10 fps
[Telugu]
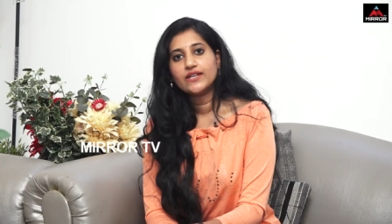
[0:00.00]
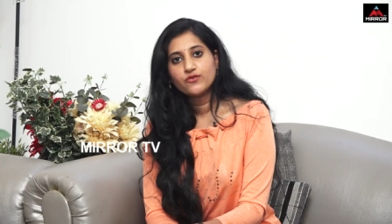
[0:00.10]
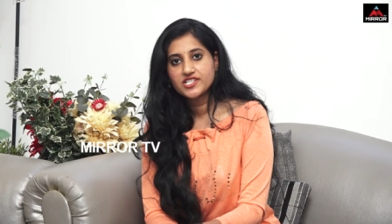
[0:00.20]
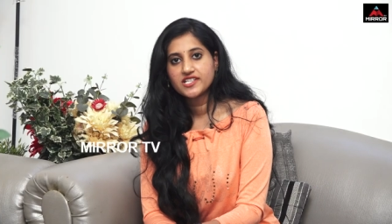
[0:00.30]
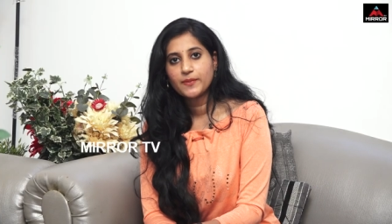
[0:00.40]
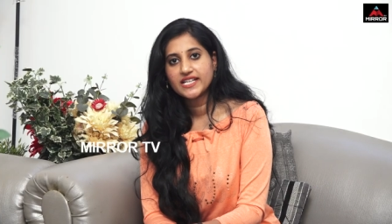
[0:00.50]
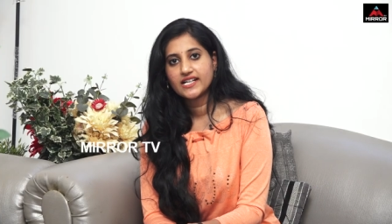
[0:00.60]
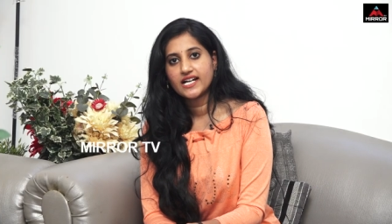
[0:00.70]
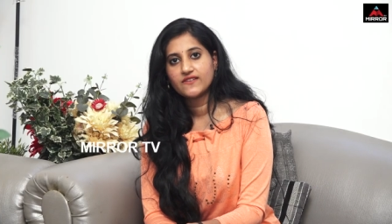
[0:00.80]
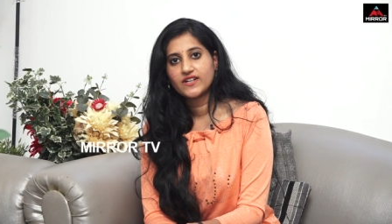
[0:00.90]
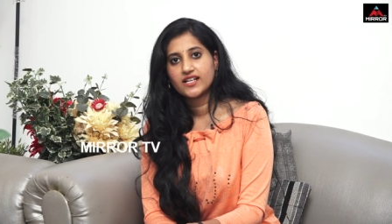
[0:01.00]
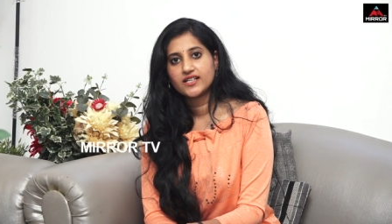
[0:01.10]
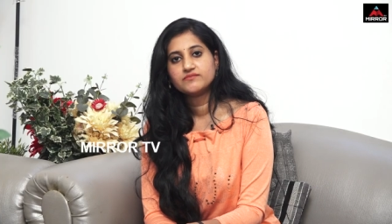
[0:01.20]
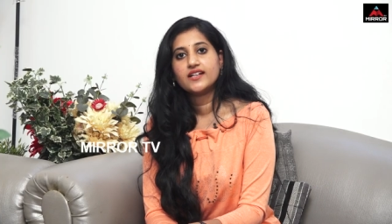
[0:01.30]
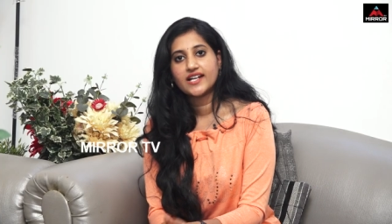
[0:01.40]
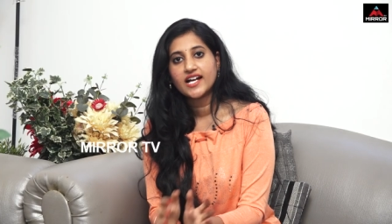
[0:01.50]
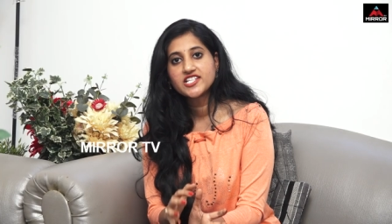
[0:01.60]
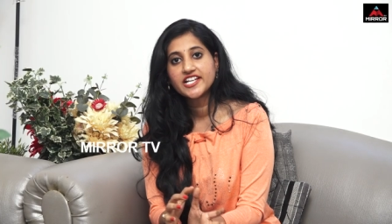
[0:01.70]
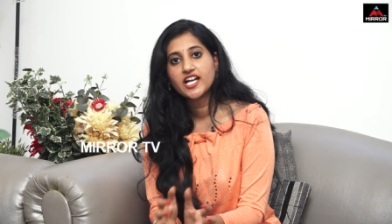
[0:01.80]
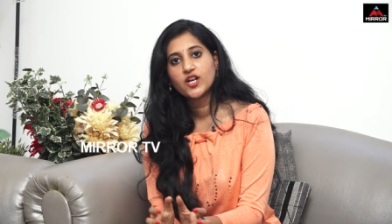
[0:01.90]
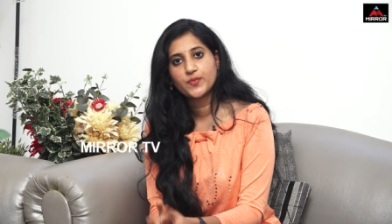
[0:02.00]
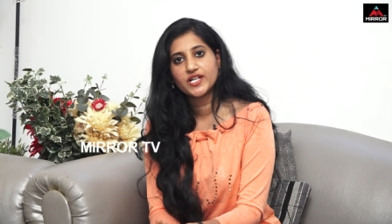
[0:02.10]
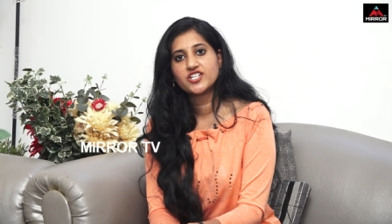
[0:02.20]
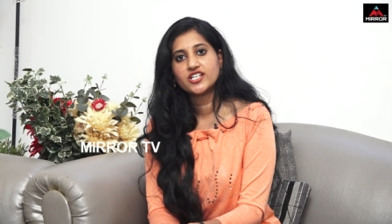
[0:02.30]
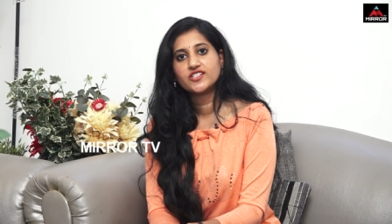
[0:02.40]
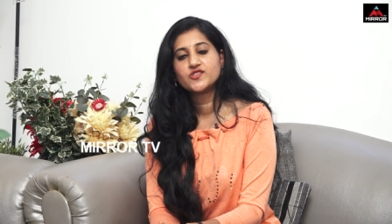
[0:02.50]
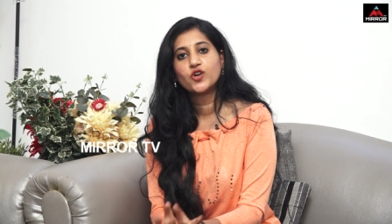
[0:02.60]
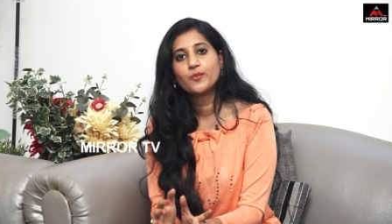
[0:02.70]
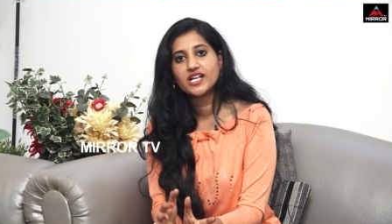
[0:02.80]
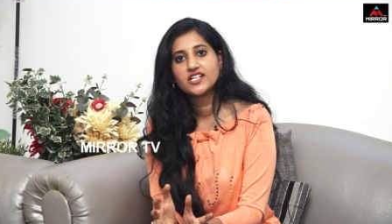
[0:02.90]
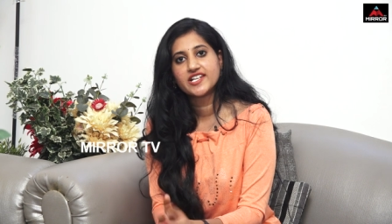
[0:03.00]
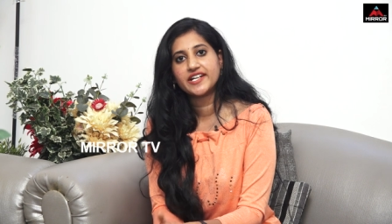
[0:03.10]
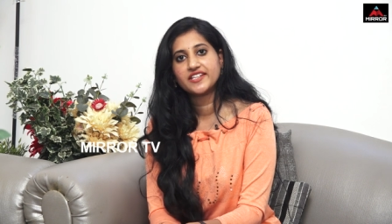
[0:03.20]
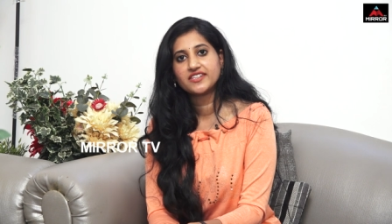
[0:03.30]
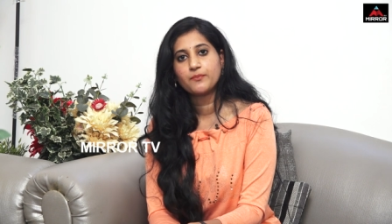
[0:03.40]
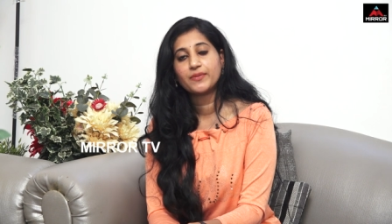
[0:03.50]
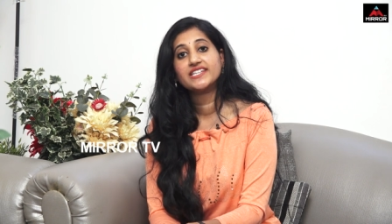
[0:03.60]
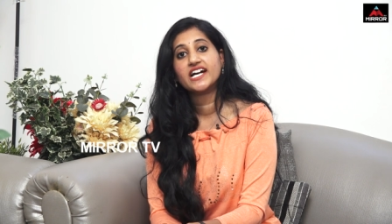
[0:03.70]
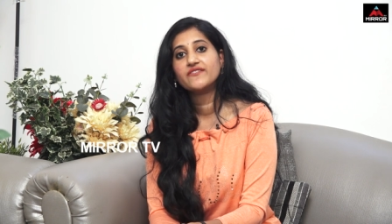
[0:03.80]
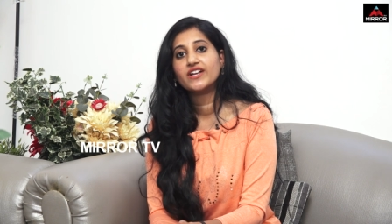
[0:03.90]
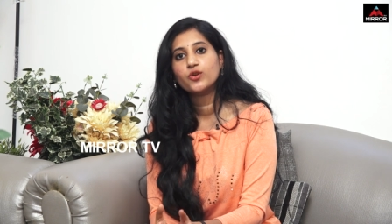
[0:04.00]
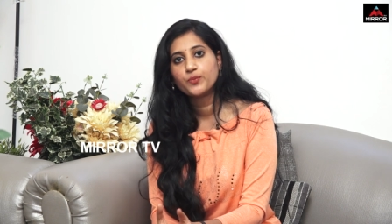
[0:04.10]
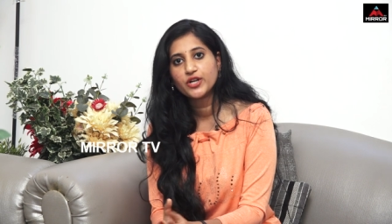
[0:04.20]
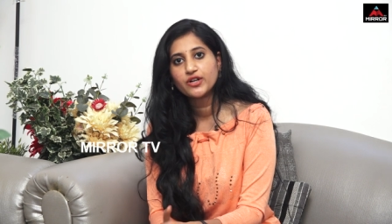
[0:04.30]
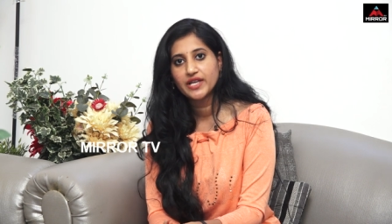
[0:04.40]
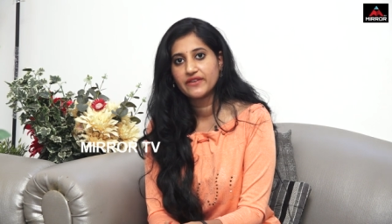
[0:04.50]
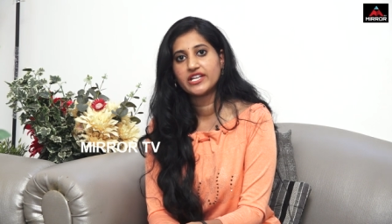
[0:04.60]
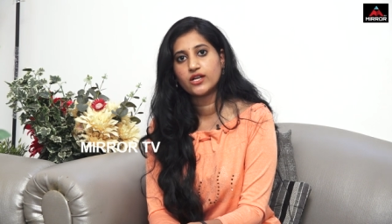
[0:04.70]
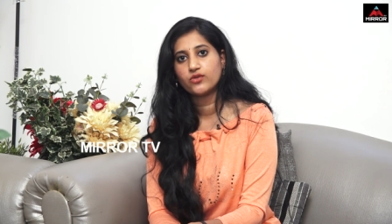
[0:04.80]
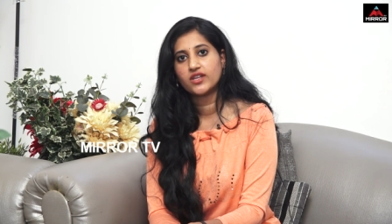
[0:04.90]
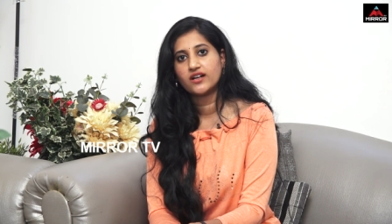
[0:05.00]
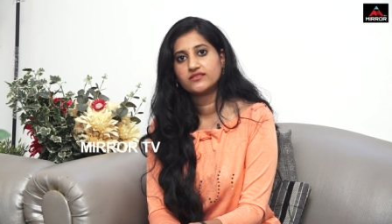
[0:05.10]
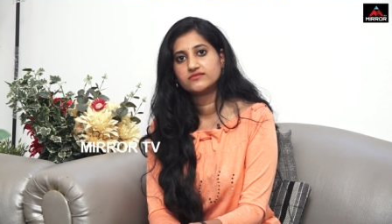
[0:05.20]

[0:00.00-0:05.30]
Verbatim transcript: ఈ ఉచిత పథకాల వల్ల రాజకీయాలు ప్రజల్ని సోమరులు చేయడం తప్ప దానివల్ల ఉపయోగం ఏమైనా ఉందా